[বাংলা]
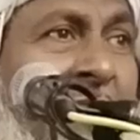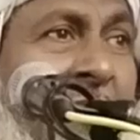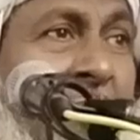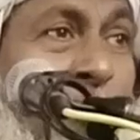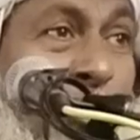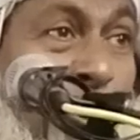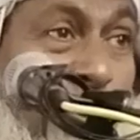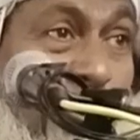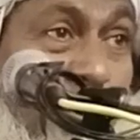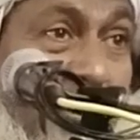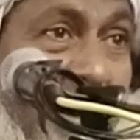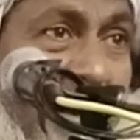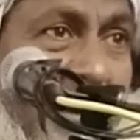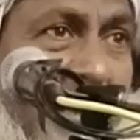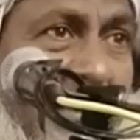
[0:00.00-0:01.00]
না
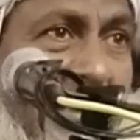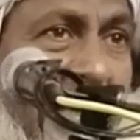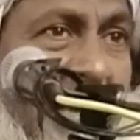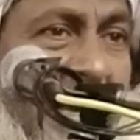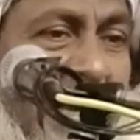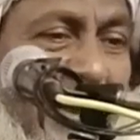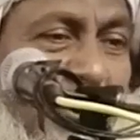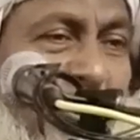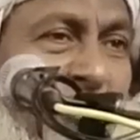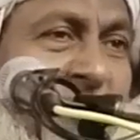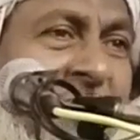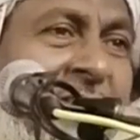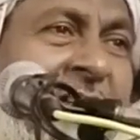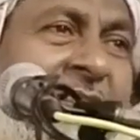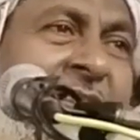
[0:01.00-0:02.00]
অন্ধকার রাতে
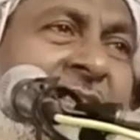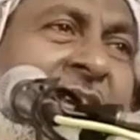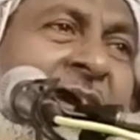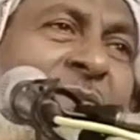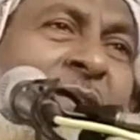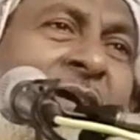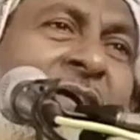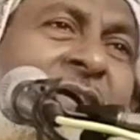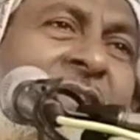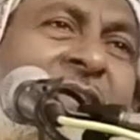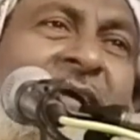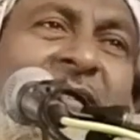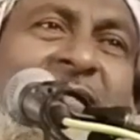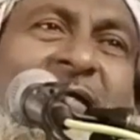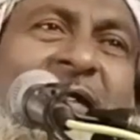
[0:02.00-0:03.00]
দরজার কাছে সে
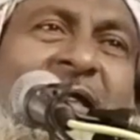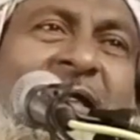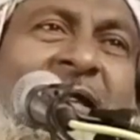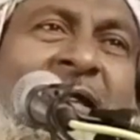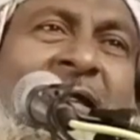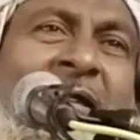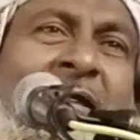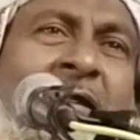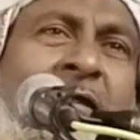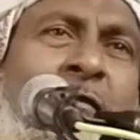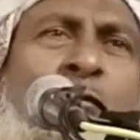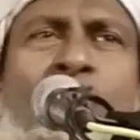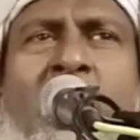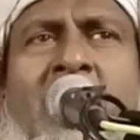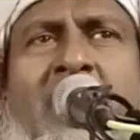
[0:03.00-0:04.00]
আওয়াজ দিচ্ছে
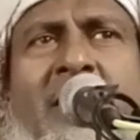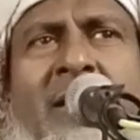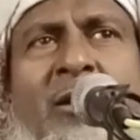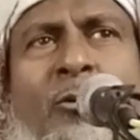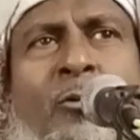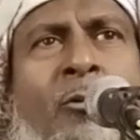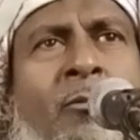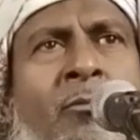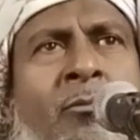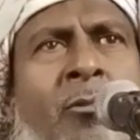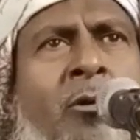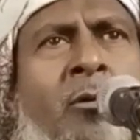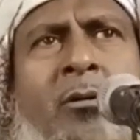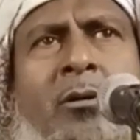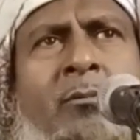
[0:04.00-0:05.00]
আসসালাম
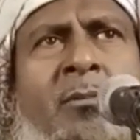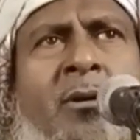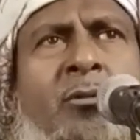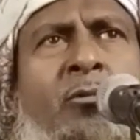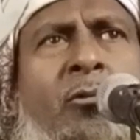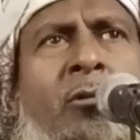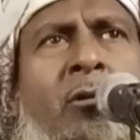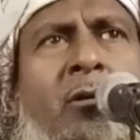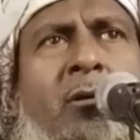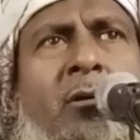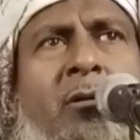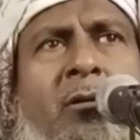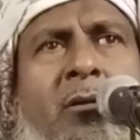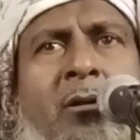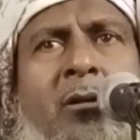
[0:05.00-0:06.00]
আলাইকুম
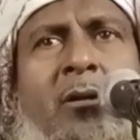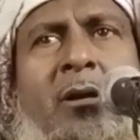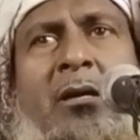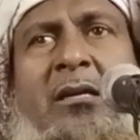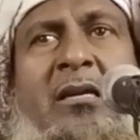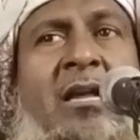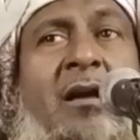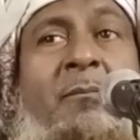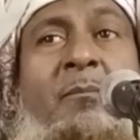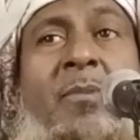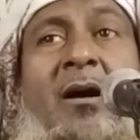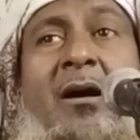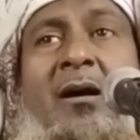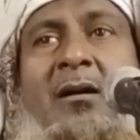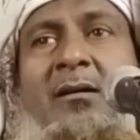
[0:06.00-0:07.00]
রহমতুল্লাহ কি
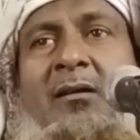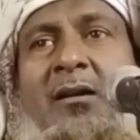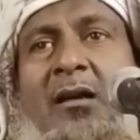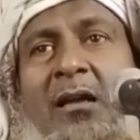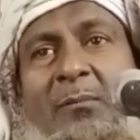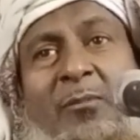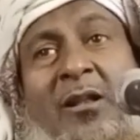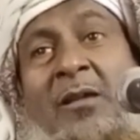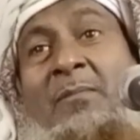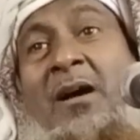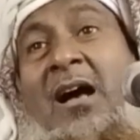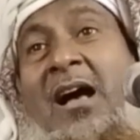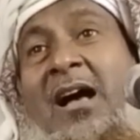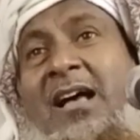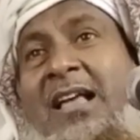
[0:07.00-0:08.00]
আব্বা
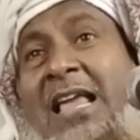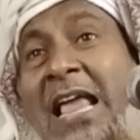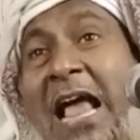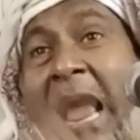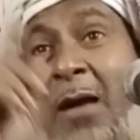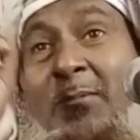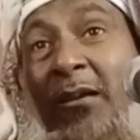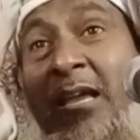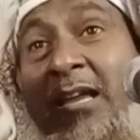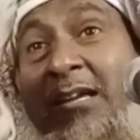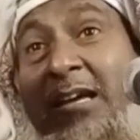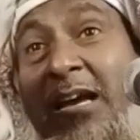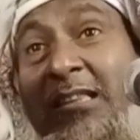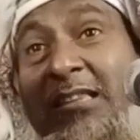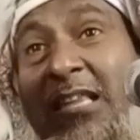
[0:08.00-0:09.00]
বললে মা আমি
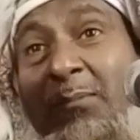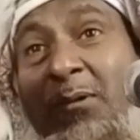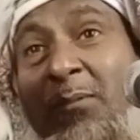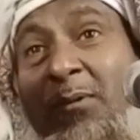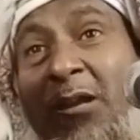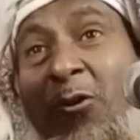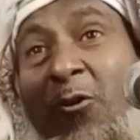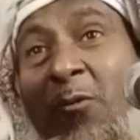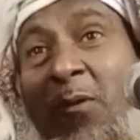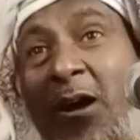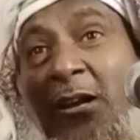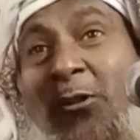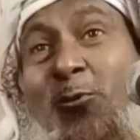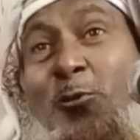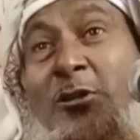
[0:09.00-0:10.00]
সেই খাতটা বেটা
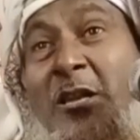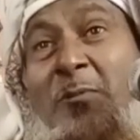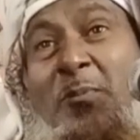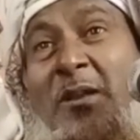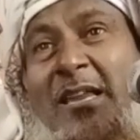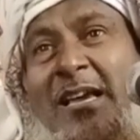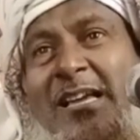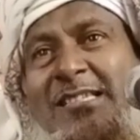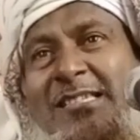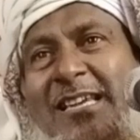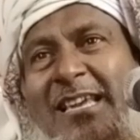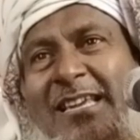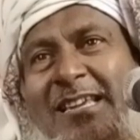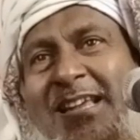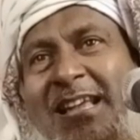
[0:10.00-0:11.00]
দুদিন ফিরে
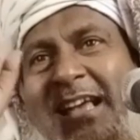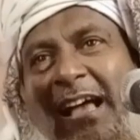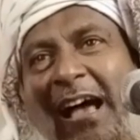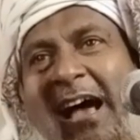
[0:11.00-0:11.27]
গেছি